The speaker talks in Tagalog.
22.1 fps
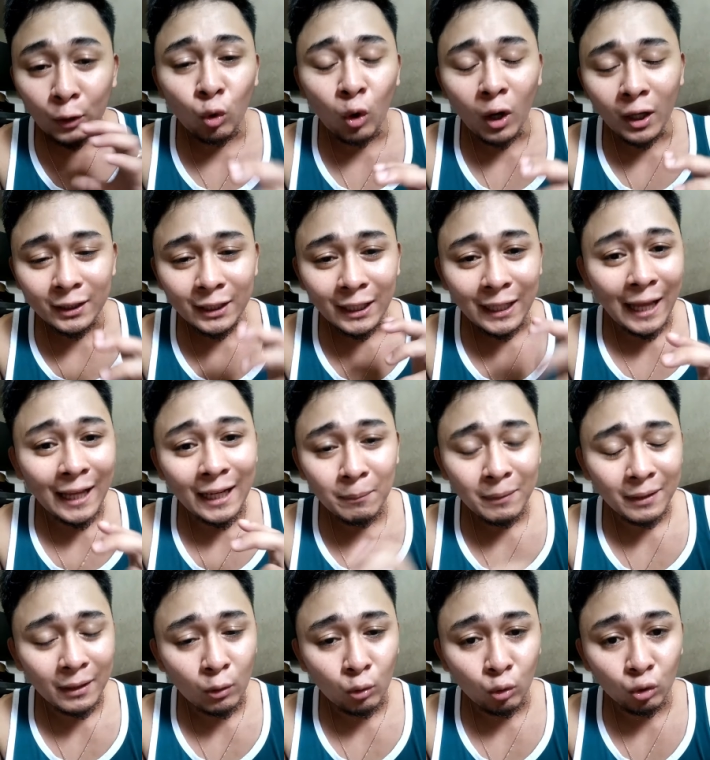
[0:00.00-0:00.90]
ano ang
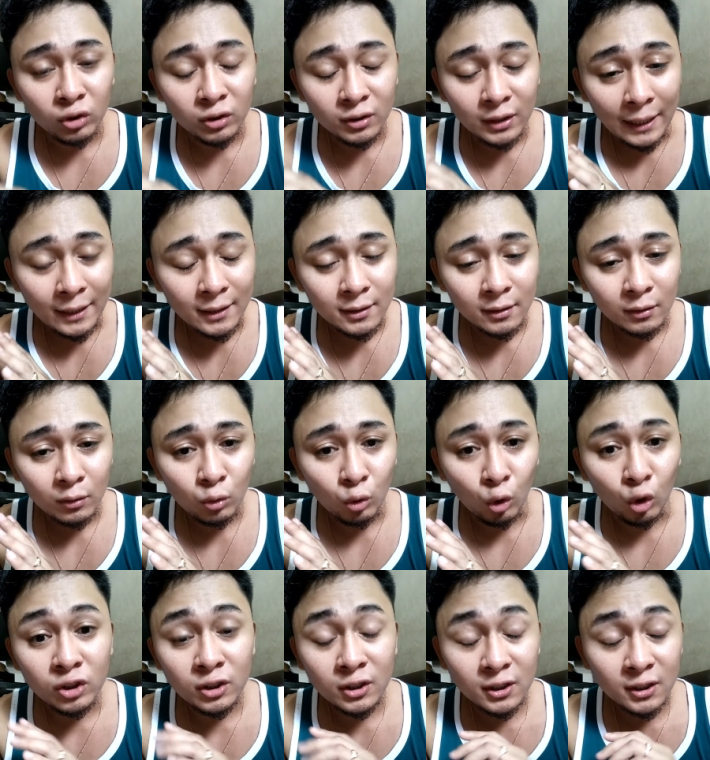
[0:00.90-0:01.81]
nilalaman ng context,
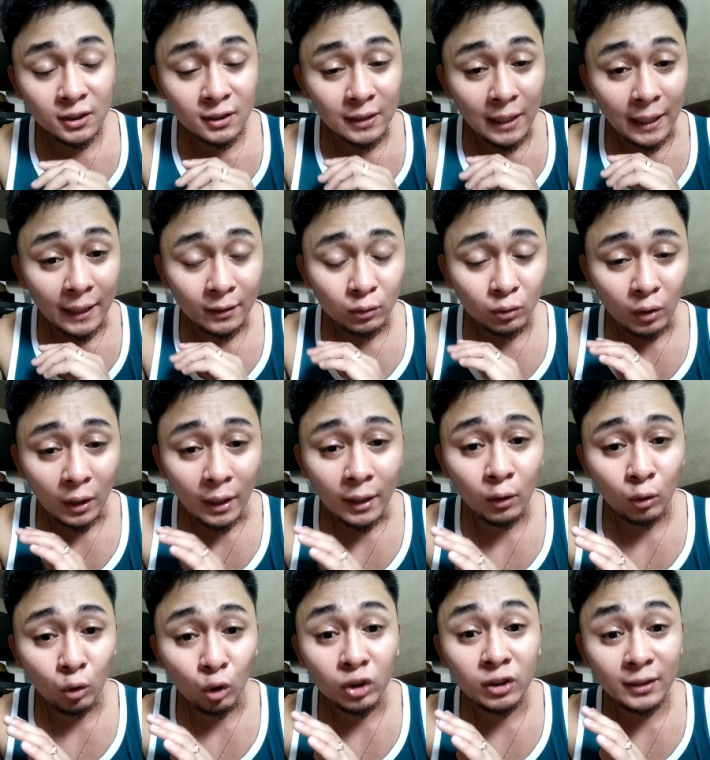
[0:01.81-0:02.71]
context,
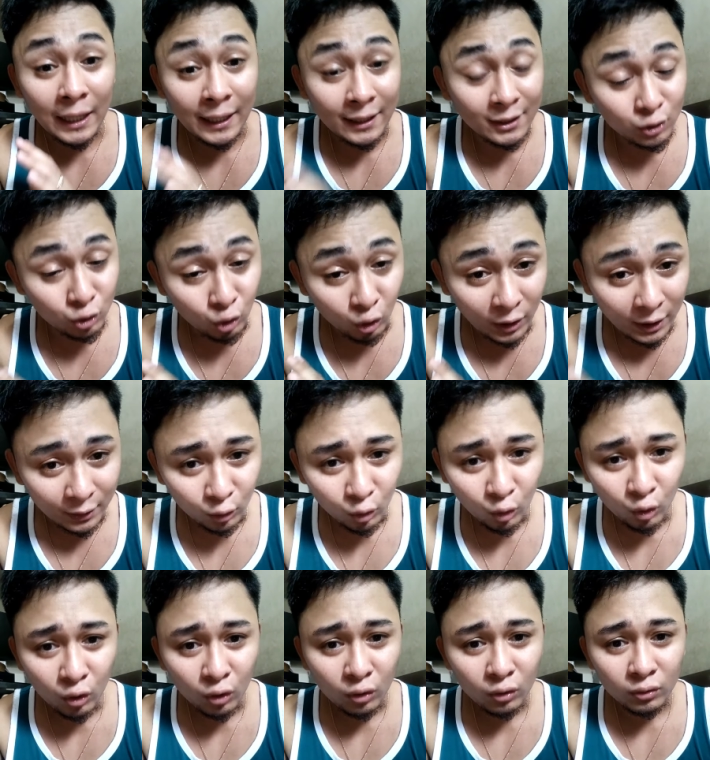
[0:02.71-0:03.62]
ano, konteksto na
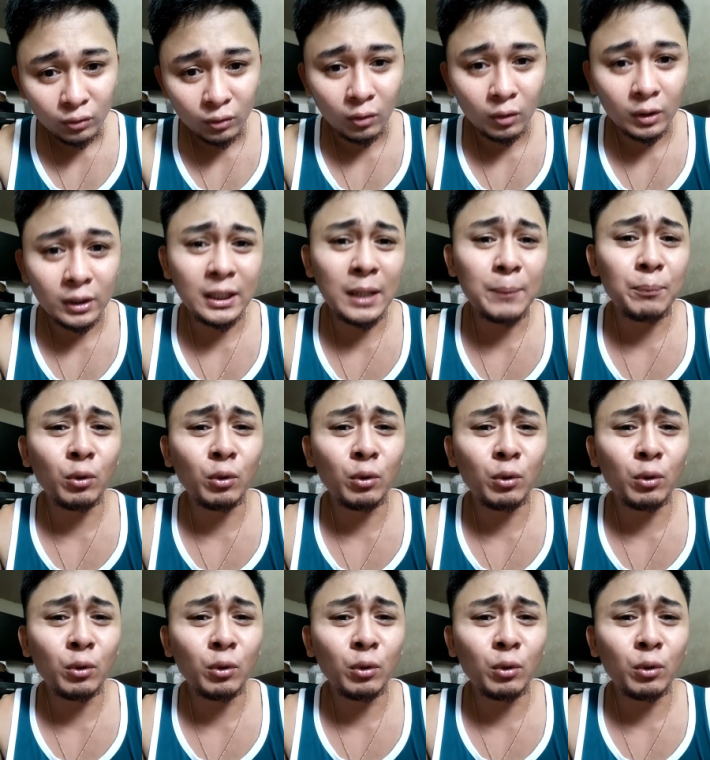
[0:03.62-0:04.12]
ito. No, hindi